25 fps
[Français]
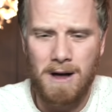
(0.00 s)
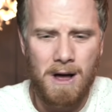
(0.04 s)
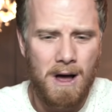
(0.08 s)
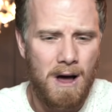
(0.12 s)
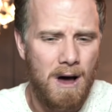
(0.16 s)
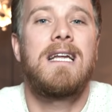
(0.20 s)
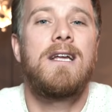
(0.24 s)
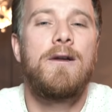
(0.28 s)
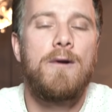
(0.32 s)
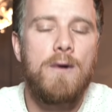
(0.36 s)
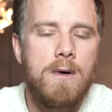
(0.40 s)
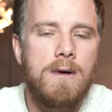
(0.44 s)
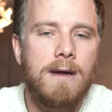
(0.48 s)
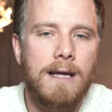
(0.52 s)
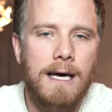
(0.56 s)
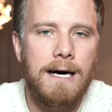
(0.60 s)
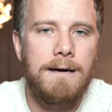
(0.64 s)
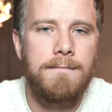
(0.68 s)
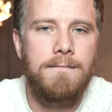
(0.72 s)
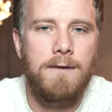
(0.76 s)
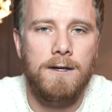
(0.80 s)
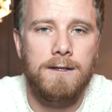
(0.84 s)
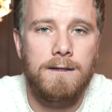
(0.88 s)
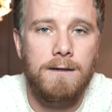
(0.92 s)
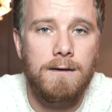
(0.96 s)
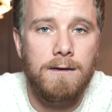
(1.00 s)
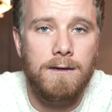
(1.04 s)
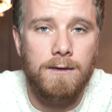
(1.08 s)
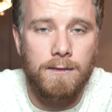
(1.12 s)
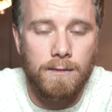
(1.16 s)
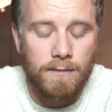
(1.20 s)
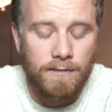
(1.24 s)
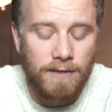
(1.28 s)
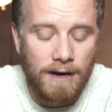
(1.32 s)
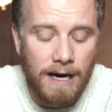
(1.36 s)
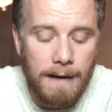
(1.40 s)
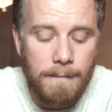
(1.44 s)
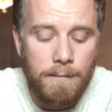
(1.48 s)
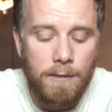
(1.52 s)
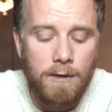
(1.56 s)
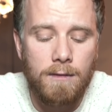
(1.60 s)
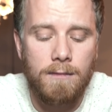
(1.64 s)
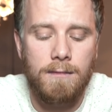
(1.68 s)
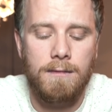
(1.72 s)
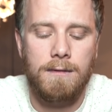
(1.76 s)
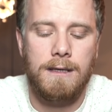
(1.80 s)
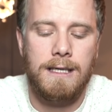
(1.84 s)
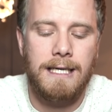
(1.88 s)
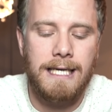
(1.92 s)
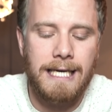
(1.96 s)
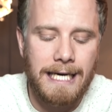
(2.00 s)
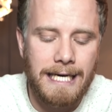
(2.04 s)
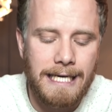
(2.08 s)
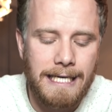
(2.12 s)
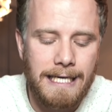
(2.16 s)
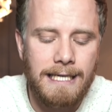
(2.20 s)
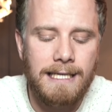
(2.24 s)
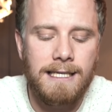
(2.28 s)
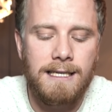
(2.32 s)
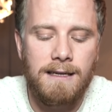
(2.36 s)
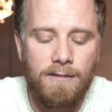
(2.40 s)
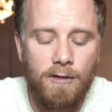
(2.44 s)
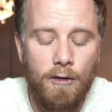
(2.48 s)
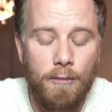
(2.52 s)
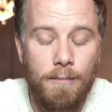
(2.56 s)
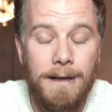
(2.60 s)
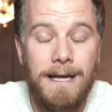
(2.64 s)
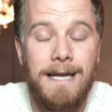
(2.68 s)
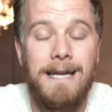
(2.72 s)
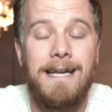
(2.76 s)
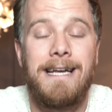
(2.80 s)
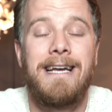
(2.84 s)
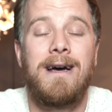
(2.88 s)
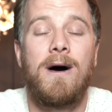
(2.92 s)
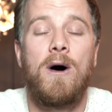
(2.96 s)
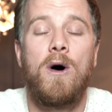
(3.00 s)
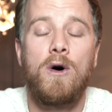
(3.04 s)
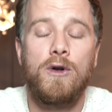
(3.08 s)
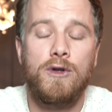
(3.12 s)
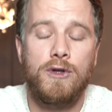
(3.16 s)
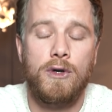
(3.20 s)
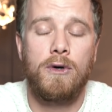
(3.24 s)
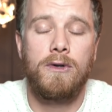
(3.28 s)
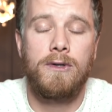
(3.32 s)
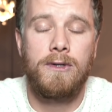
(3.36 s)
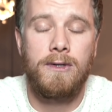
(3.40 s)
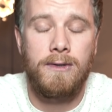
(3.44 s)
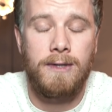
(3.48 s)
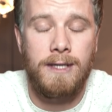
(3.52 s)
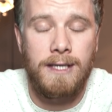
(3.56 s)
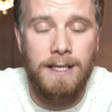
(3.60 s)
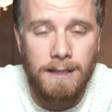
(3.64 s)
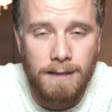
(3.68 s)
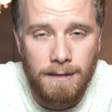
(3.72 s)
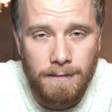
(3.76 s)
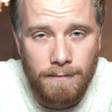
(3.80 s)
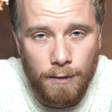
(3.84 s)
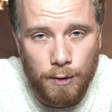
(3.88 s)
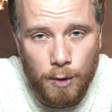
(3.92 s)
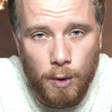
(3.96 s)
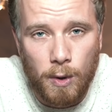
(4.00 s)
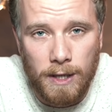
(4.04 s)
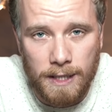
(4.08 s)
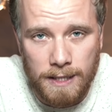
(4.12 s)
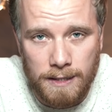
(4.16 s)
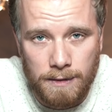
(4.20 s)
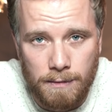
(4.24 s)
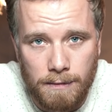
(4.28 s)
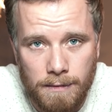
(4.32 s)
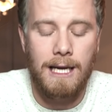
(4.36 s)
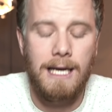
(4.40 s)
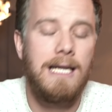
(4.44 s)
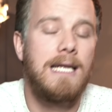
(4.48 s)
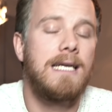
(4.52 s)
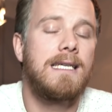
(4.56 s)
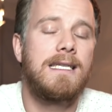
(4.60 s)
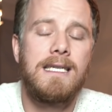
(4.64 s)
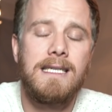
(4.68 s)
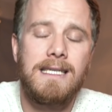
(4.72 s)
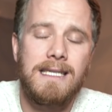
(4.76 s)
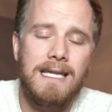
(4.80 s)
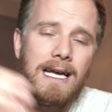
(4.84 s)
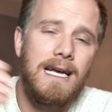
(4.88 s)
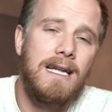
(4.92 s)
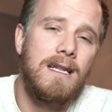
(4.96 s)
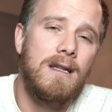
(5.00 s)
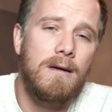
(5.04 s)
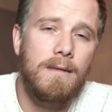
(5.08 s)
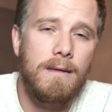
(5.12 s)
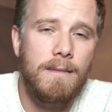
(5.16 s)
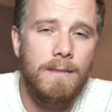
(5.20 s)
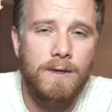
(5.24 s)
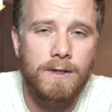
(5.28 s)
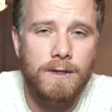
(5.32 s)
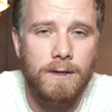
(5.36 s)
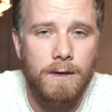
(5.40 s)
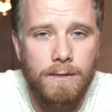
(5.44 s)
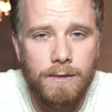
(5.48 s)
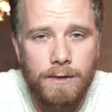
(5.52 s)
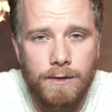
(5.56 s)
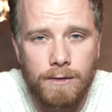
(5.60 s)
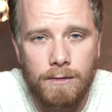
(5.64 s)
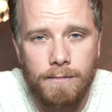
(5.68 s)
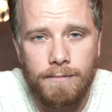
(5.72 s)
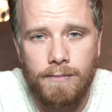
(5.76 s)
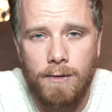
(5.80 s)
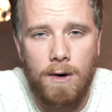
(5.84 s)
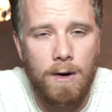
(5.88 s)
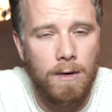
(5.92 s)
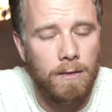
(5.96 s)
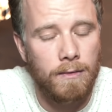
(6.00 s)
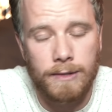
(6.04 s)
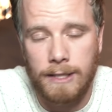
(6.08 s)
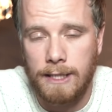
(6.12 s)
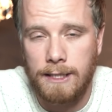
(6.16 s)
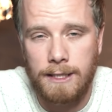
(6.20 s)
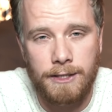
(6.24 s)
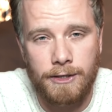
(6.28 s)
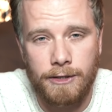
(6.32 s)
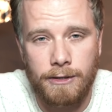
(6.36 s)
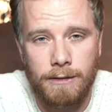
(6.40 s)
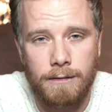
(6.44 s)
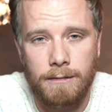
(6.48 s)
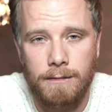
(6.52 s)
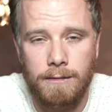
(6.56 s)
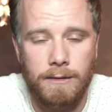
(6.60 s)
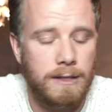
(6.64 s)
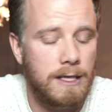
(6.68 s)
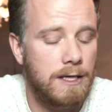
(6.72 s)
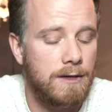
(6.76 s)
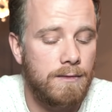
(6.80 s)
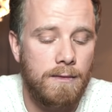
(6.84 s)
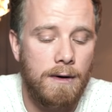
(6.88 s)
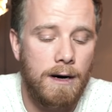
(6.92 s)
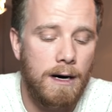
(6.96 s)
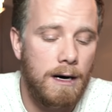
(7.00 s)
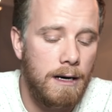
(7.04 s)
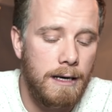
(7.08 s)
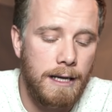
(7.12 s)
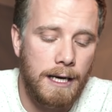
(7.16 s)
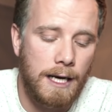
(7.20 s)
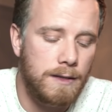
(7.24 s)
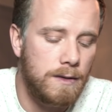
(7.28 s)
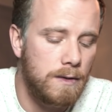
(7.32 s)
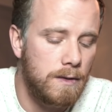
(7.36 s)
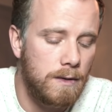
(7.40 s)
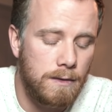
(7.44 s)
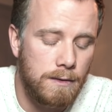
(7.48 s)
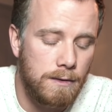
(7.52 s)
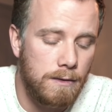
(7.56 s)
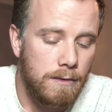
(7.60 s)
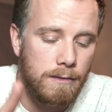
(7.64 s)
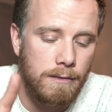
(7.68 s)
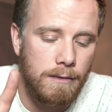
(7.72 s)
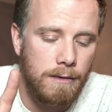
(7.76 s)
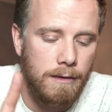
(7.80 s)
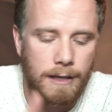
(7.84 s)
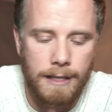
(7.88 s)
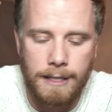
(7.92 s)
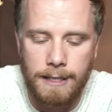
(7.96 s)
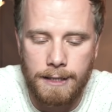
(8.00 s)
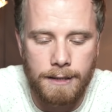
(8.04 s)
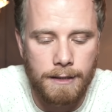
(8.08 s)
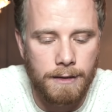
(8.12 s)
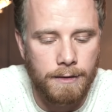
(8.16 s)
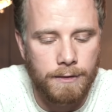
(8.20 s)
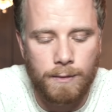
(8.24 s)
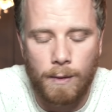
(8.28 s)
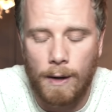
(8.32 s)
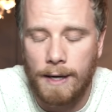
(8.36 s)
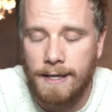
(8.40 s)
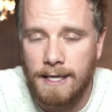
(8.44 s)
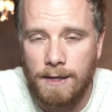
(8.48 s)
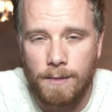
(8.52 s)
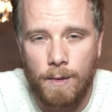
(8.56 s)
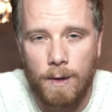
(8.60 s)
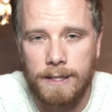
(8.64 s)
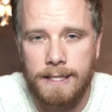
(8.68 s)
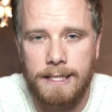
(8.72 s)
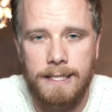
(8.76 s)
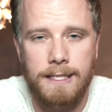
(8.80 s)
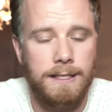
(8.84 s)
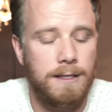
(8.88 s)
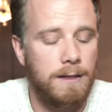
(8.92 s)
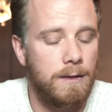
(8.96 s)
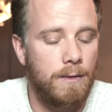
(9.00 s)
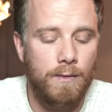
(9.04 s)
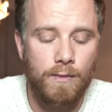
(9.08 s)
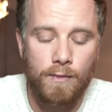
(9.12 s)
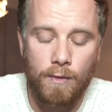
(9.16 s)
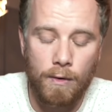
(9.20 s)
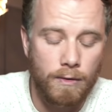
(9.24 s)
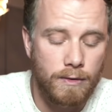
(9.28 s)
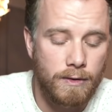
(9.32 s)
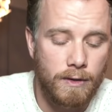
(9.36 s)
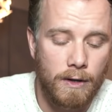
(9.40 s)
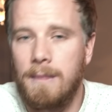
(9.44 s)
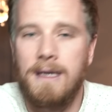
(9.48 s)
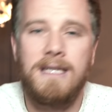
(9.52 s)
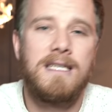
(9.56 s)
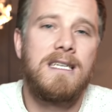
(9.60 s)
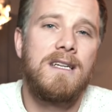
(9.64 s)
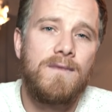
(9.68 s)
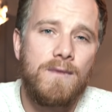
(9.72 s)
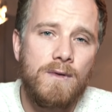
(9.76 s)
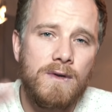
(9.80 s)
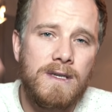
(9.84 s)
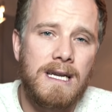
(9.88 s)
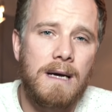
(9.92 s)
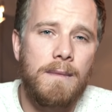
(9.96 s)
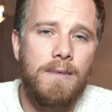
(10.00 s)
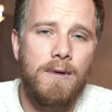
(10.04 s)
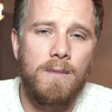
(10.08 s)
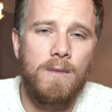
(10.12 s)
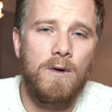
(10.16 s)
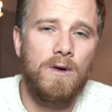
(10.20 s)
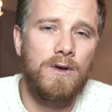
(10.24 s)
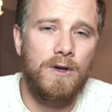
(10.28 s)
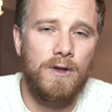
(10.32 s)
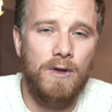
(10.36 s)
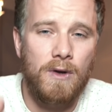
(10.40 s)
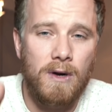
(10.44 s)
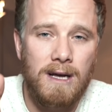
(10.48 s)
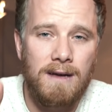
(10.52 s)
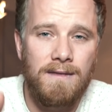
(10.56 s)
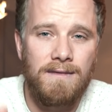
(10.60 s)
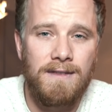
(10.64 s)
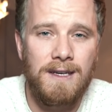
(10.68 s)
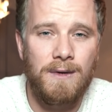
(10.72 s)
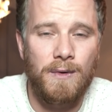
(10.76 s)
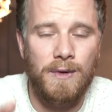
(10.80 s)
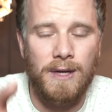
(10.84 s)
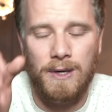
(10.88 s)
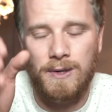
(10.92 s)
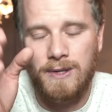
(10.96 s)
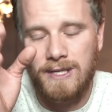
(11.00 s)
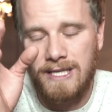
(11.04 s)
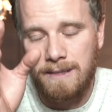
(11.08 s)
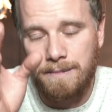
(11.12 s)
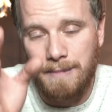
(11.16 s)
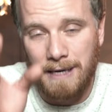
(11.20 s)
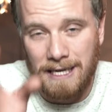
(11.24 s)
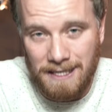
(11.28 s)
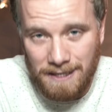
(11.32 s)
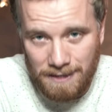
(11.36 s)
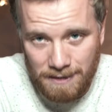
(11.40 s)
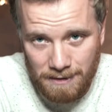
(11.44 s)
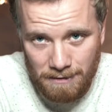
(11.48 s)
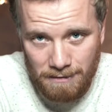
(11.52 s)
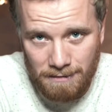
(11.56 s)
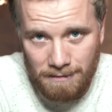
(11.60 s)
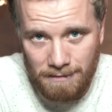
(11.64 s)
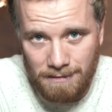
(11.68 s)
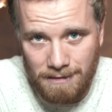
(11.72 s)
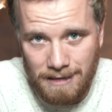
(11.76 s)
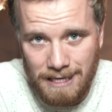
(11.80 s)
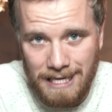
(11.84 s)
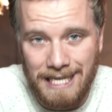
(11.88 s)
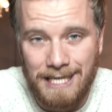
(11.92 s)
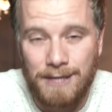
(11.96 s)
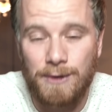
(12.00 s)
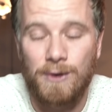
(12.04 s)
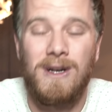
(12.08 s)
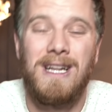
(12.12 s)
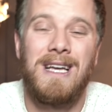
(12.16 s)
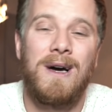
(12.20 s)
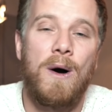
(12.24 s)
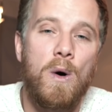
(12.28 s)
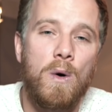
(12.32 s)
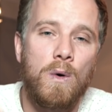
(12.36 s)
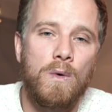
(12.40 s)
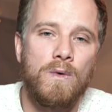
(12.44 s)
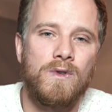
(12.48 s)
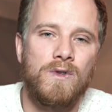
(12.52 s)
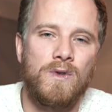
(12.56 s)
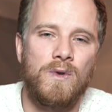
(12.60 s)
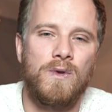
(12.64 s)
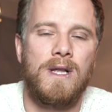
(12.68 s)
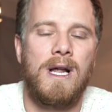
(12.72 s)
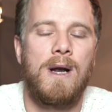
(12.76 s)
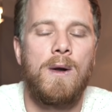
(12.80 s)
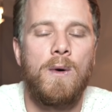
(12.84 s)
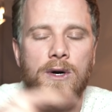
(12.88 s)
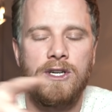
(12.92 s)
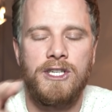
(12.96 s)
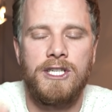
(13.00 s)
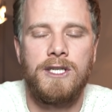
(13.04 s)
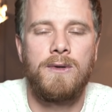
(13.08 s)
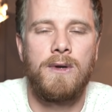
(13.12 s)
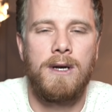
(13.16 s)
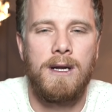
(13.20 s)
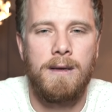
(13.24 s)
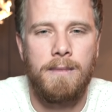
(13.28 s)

c'est ultra important. Donc vraiment, créer, développer et entretenez votre réseau. Il existe énormément de solutions pour rencontrer des gens, que ce soit les réseaux sociaux, les soirées networking ou autres, mais dites-vous simplement que dans la vie, on ne réussit pas seul et que les rencontres sont à l'origine de